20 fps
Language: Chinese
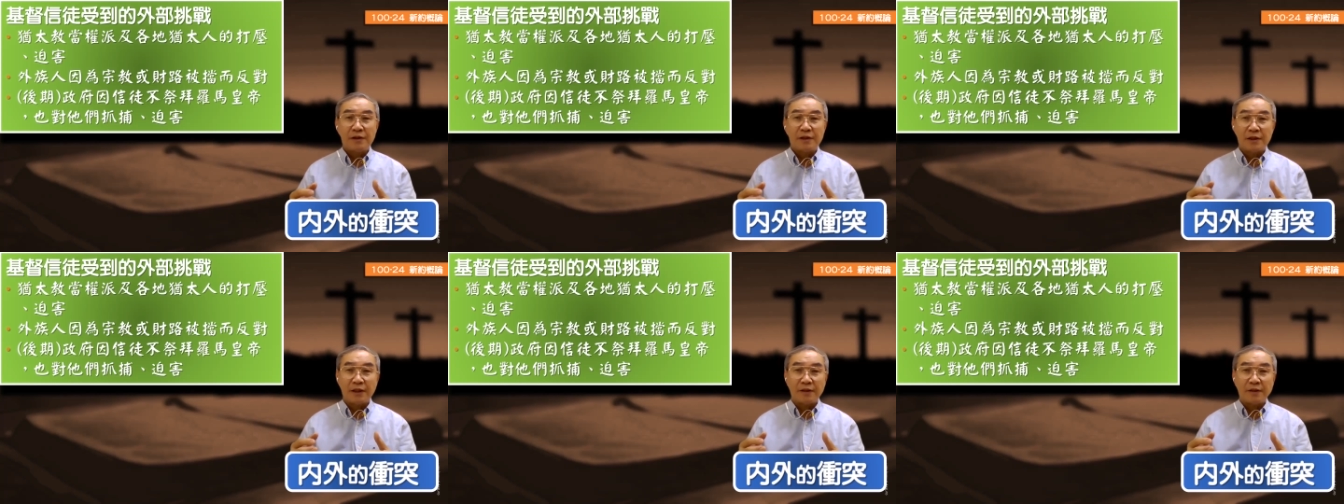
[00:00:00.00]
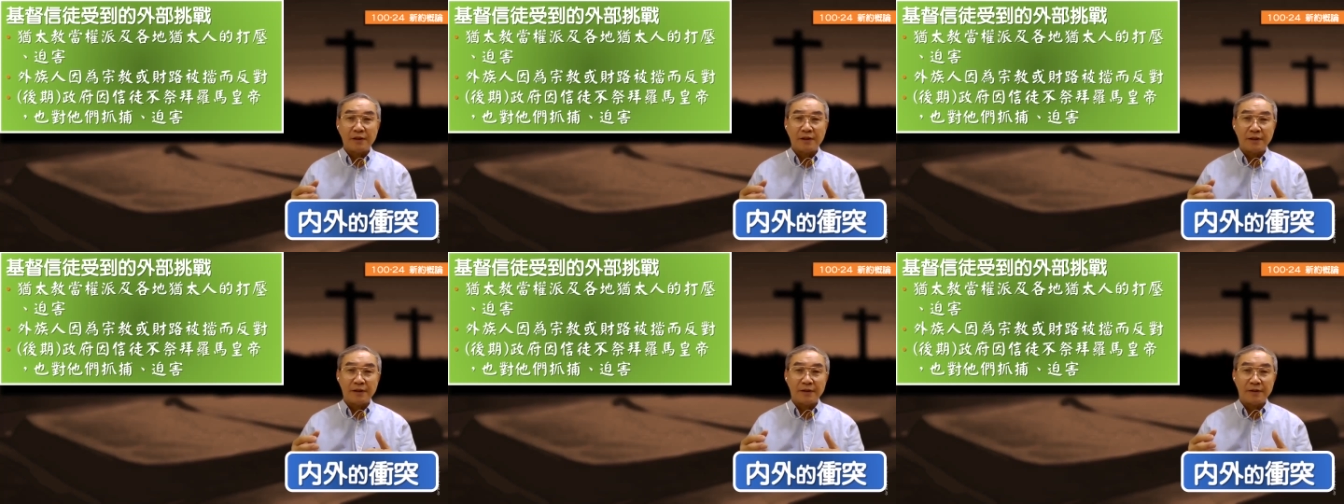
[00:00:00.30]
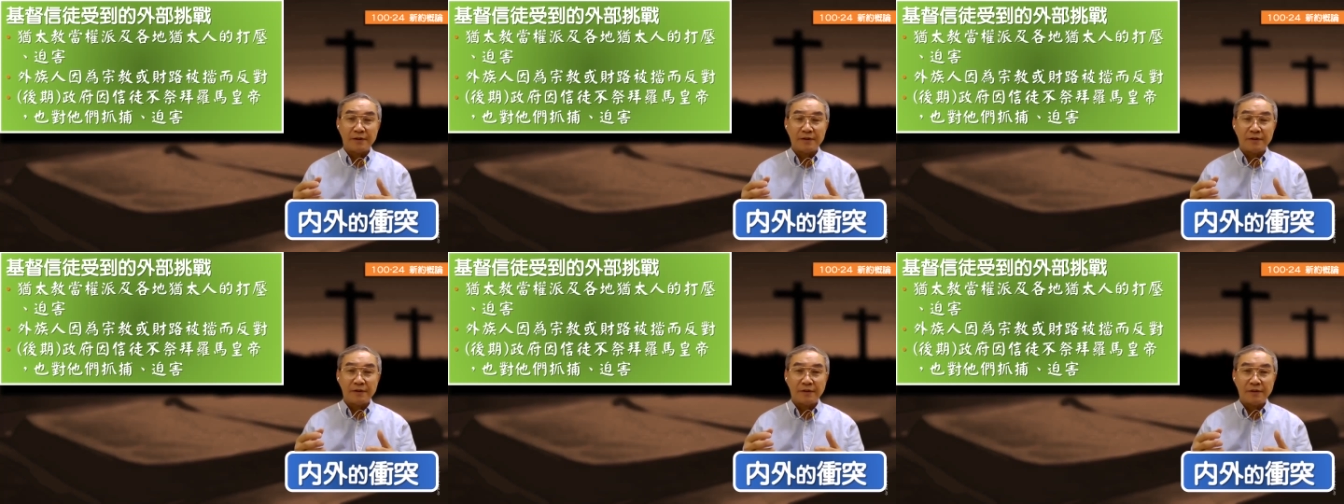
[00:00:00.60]
那
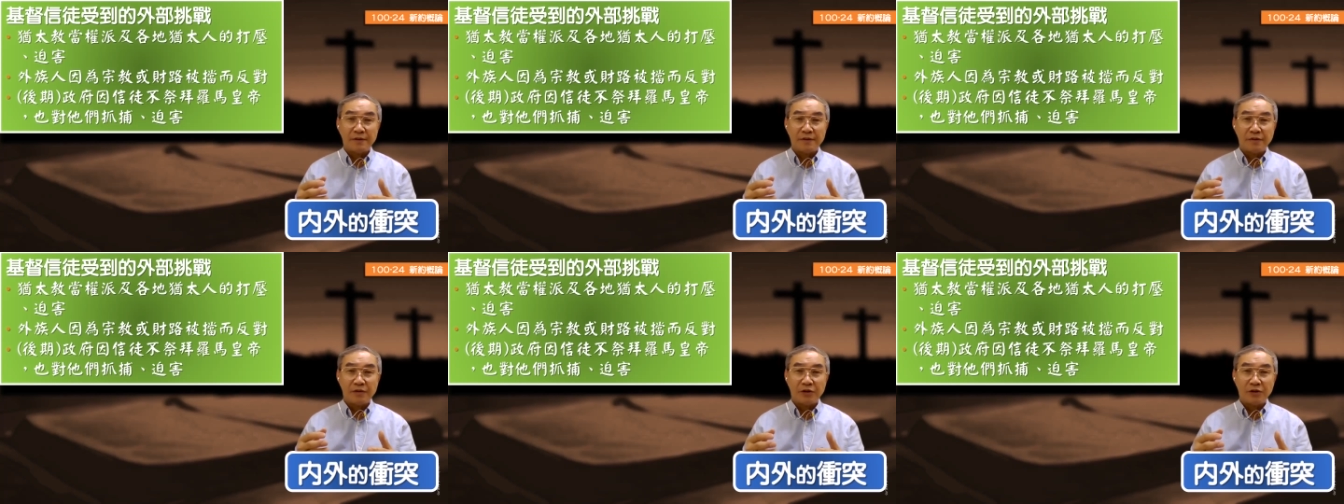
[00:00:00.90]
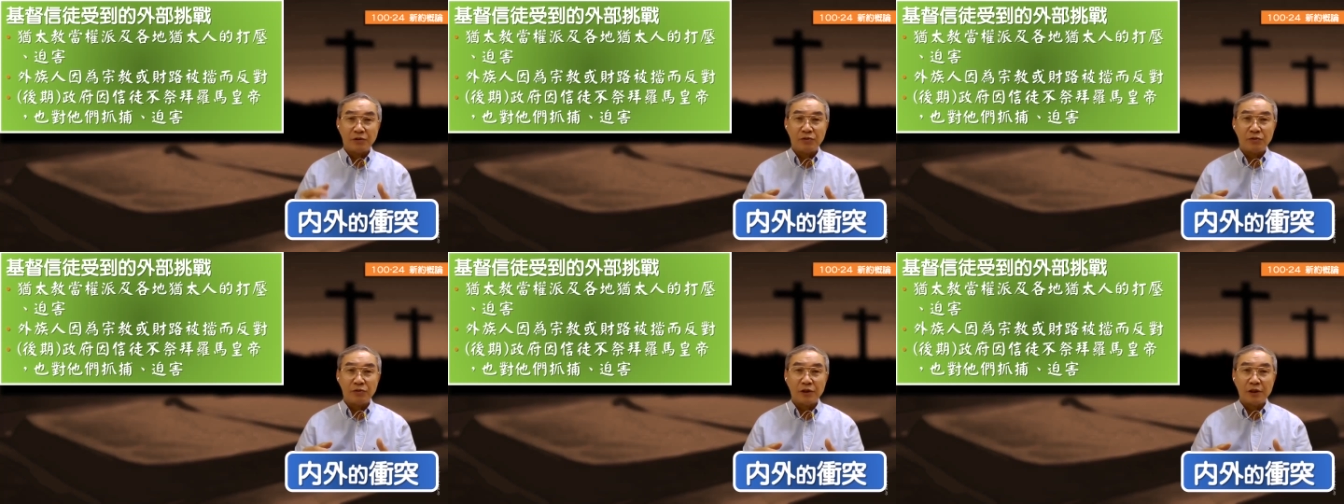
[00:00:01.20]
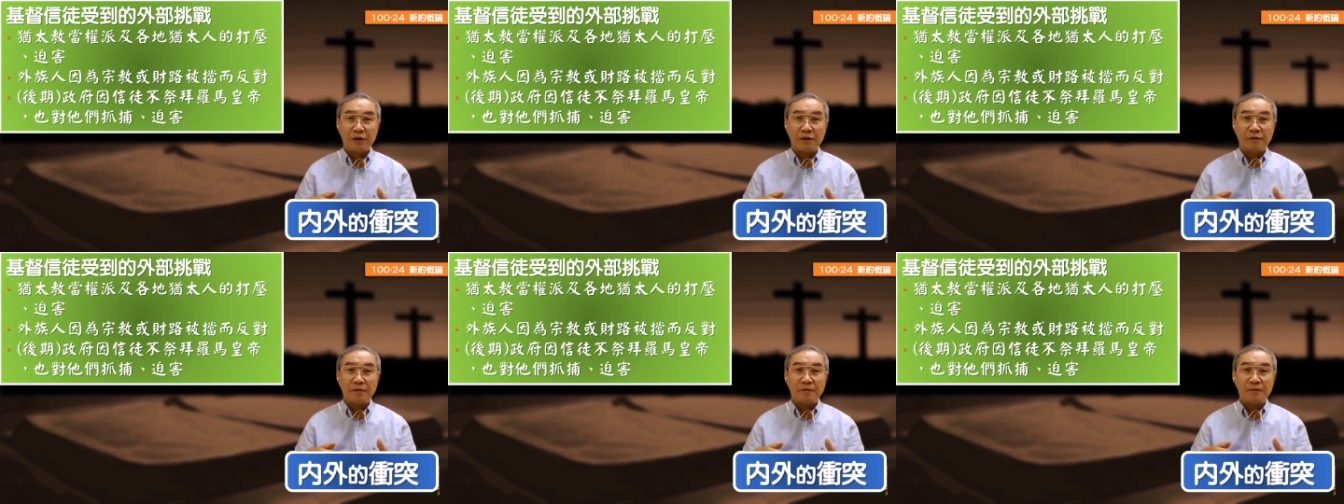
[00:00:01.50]
啊基督
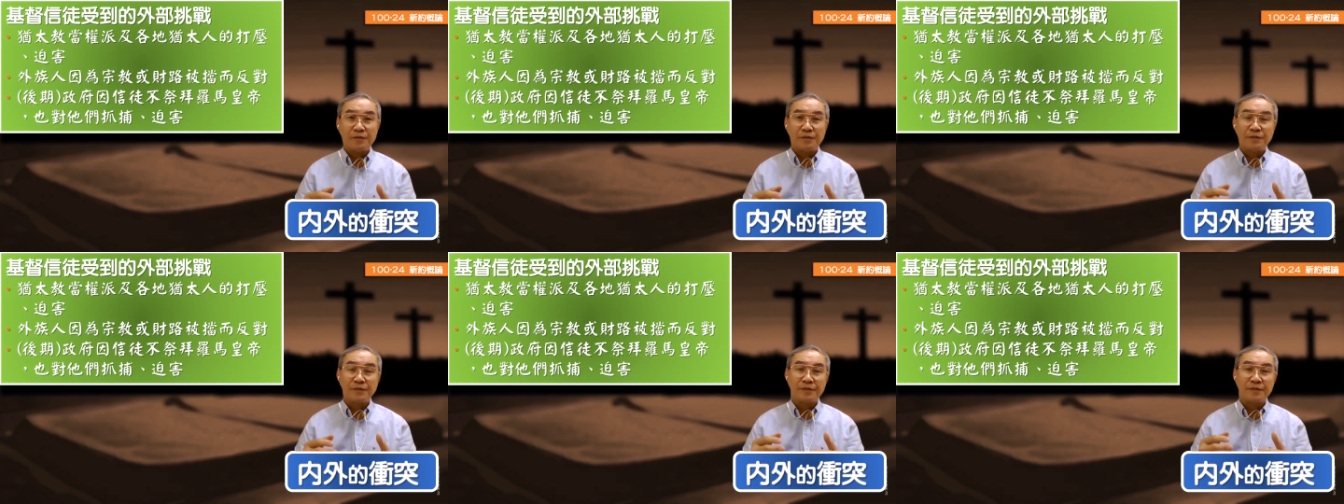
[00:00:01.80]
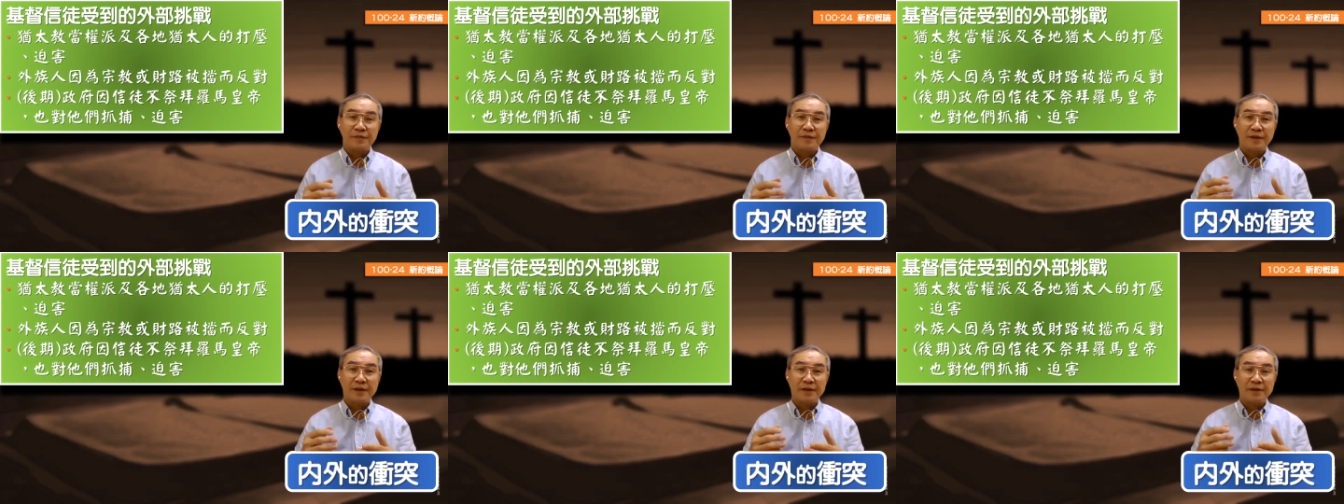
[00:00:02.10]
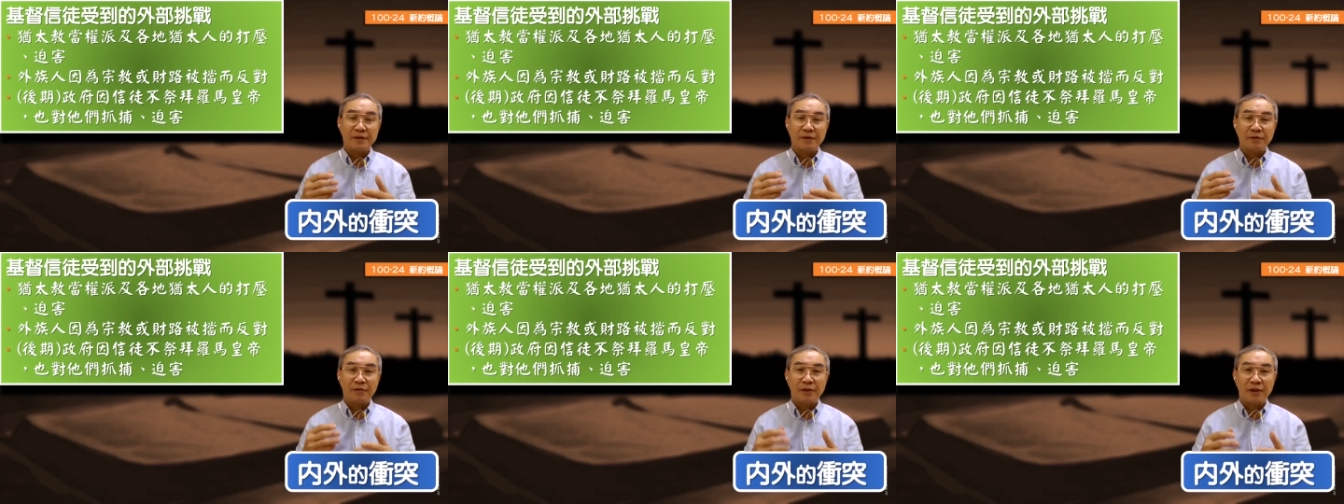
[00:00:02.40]
教
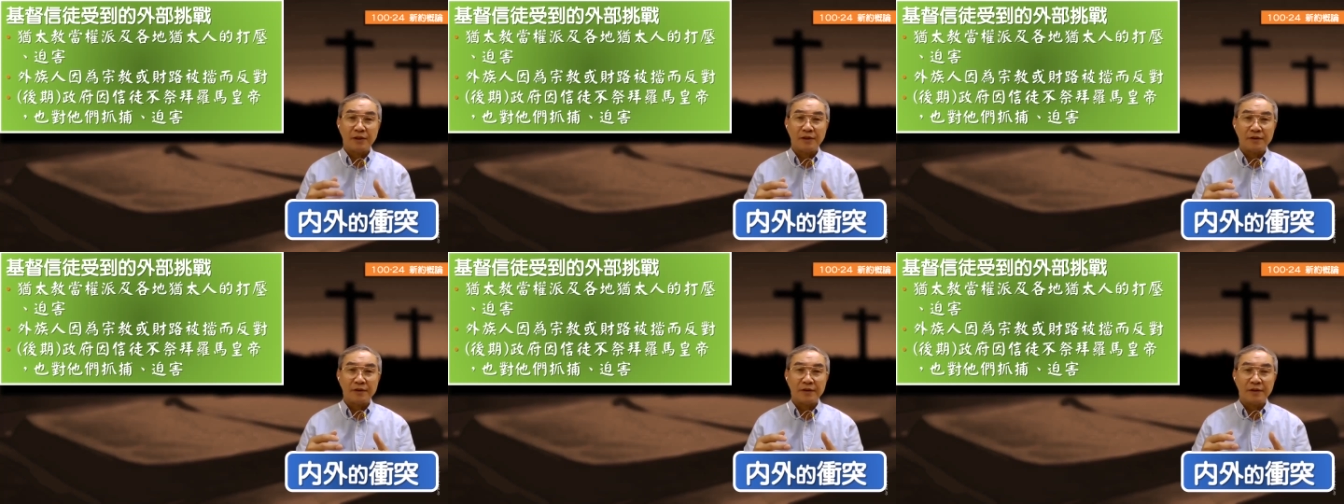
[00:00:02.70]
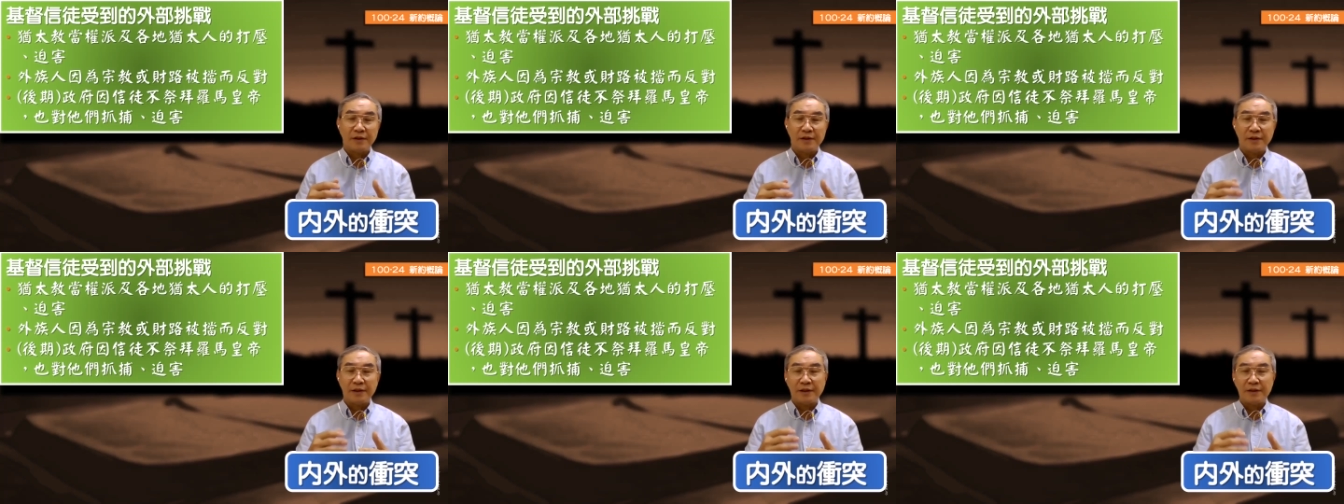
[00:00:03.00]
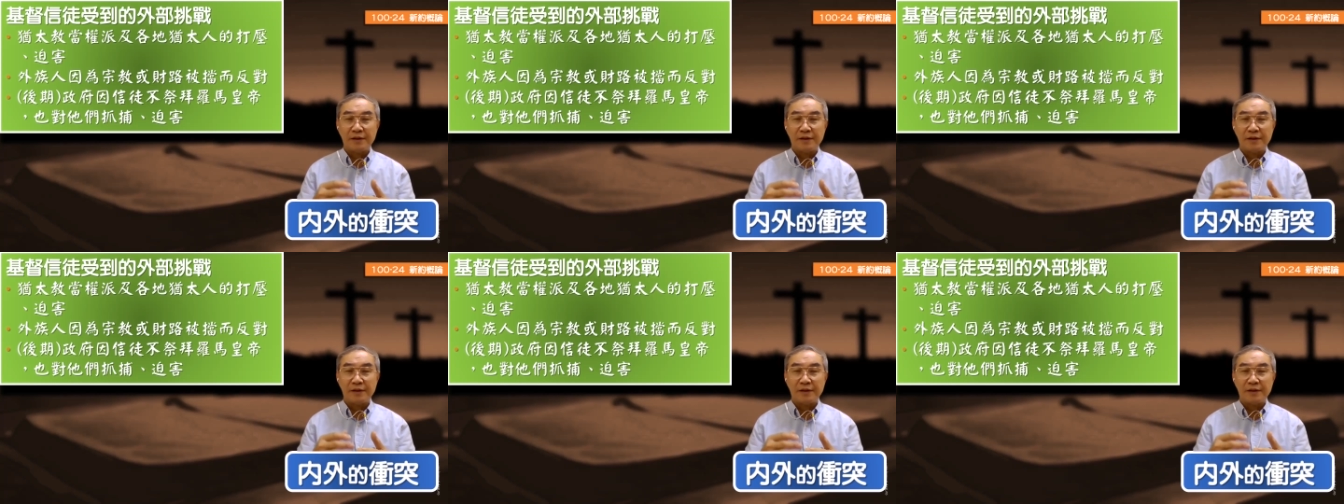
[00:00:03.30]
的关呃